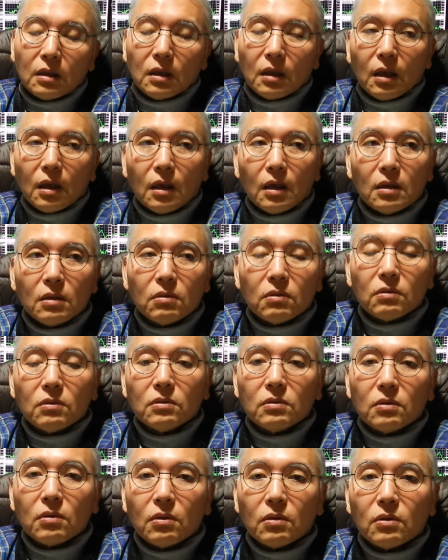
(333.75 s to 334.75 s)
ね。と
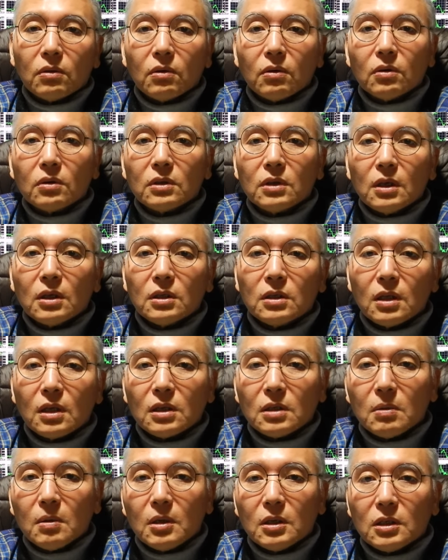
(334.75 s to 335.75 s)
いうことをぜひ
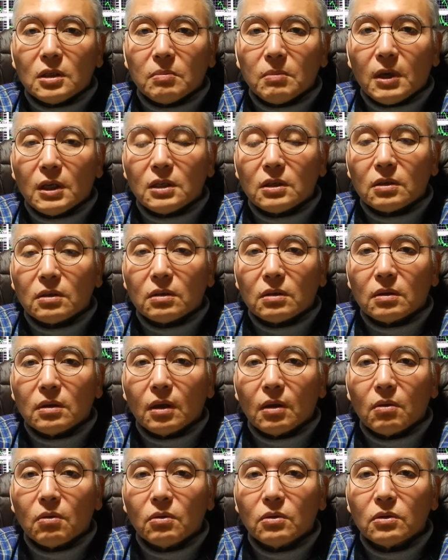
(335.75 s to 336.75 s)
説明します。
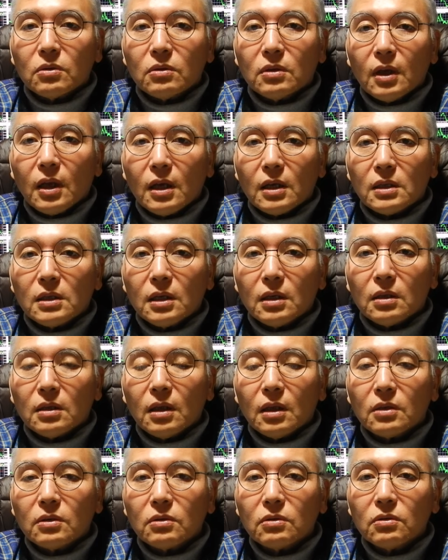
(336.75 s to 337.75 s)
で、57歳
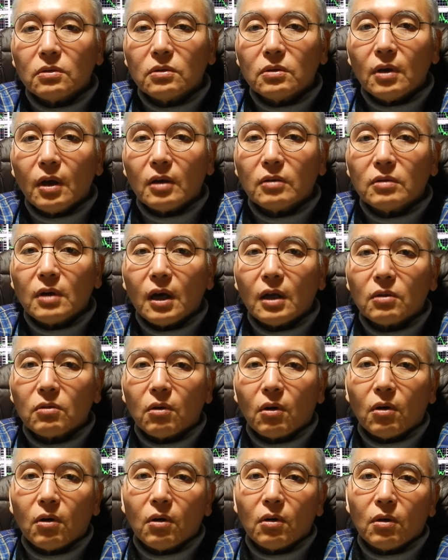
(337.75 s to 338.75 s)
ですぐ言えるか
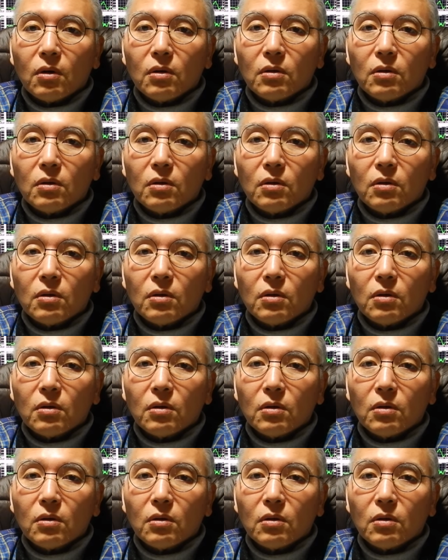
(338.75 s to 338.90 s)
と。